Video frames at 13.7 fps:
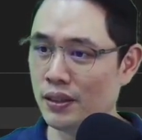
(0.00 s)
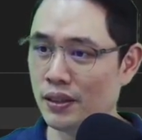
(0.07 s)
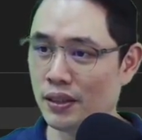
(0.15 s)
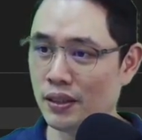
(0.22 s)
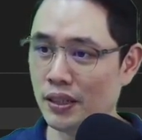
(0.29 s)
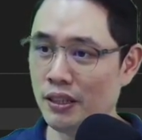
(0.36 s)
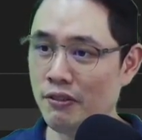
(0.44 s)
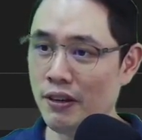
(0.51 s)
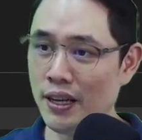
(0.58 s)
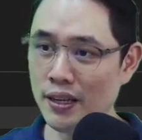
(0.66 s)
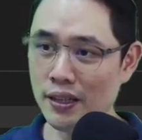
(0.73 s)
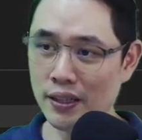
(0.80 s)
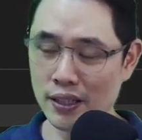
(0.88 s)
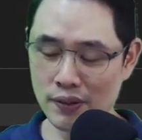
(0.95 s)
อ่า event
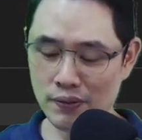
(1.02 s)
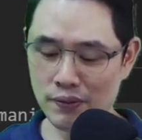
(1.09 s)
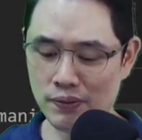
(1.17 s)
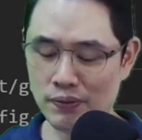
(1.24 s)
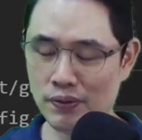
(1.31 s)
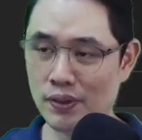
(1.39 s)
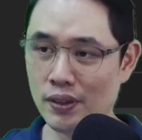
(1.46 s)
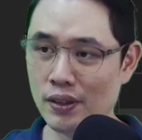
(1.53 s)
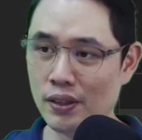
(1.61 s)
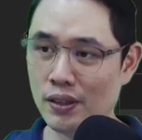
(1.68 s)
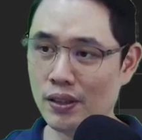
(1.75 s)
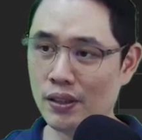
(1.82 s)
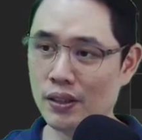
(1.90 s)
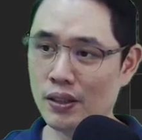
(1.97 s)
นะครับ
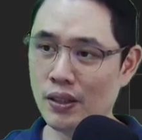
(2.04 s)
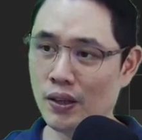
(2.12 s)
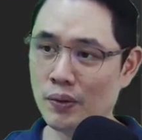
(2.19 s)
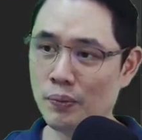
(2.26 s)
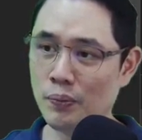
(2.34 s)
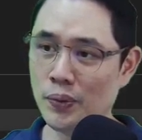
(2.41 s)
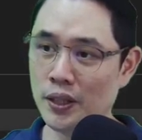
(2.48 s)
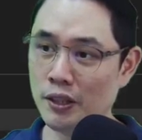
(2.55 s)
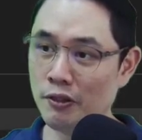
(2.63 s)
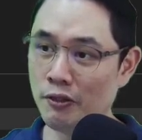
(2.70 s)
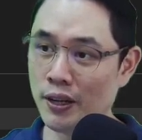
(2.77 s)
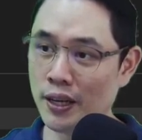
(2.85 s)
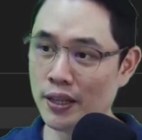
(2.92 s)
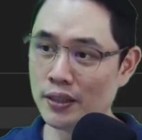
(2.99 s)
dot
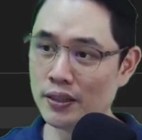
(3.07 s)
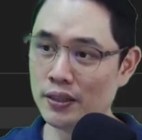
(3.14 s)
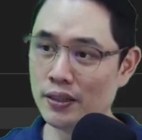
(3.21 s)
prevent